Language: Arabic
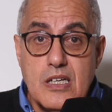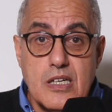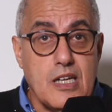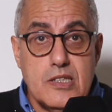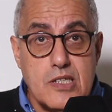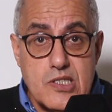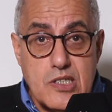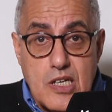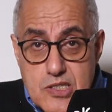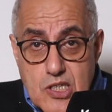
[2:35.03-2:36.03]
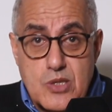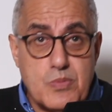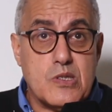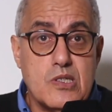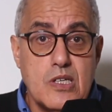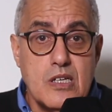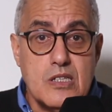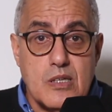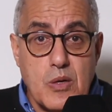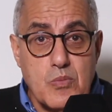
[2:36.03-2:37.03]
الا عندها شي حاجه تجبد
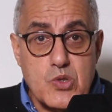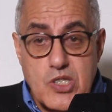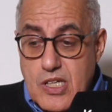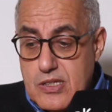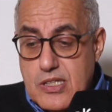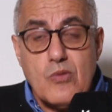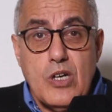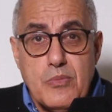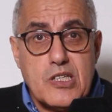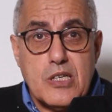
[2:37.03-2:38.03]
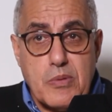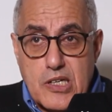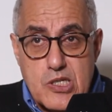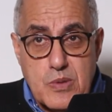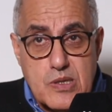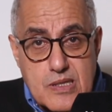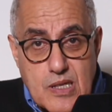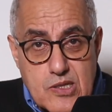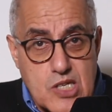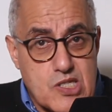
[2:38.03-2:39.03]
دابا المشكله حتى واحد ما كيبغي يجبد
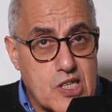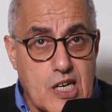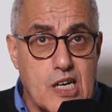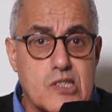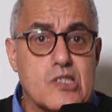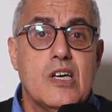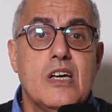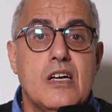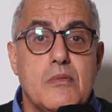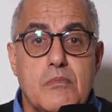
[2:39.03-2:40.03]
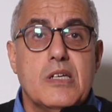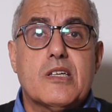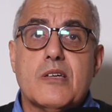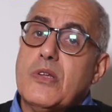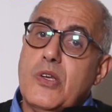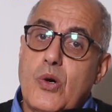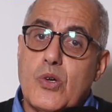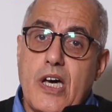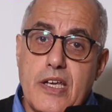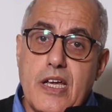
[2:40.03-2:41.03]
حتى شي كاغط مي
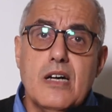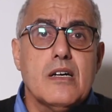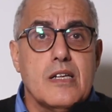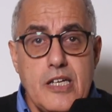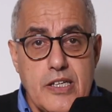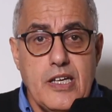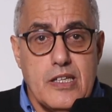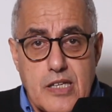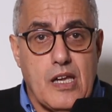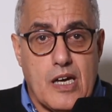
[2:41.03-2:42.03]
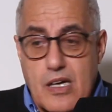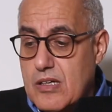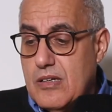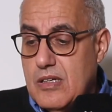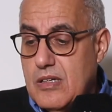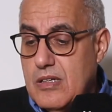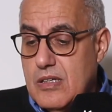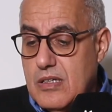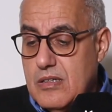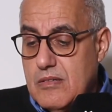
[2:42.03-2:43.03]
كيمنعونا حنا اللي حنا عندنا الحق
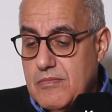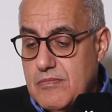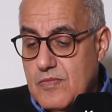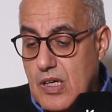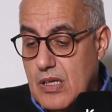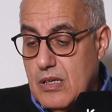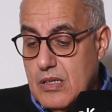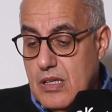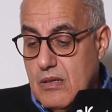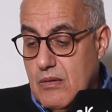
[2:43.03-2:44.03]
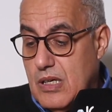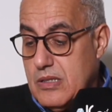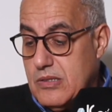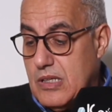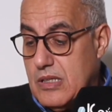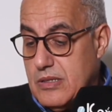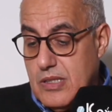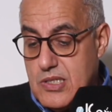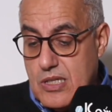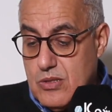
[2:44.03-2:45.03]
فوالا هاد
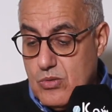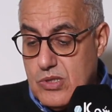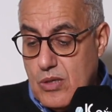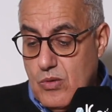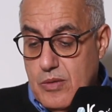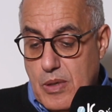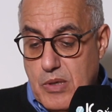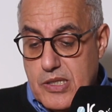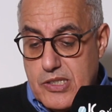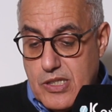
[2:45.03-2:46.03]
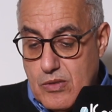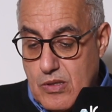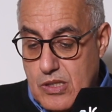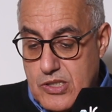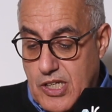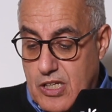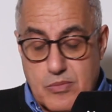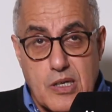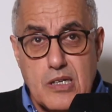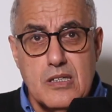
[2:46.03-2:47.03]
الناس هادو حتى واحد ما بغى يدير شي
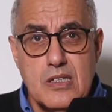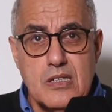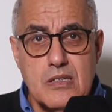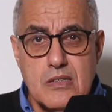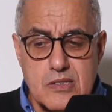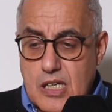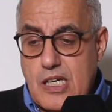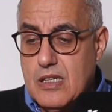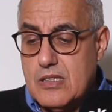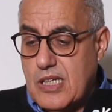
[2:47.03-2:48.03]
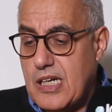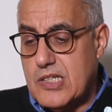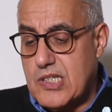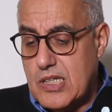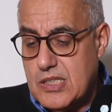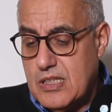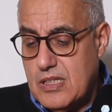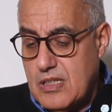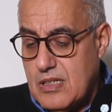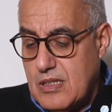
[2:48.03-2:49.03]
خدمه حتى حاجه
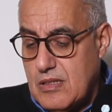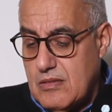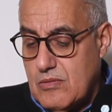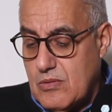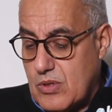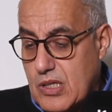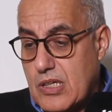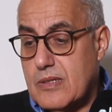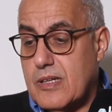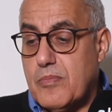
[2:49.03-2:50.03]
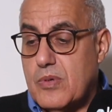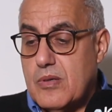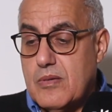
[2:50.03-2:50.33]
وانا كنطلب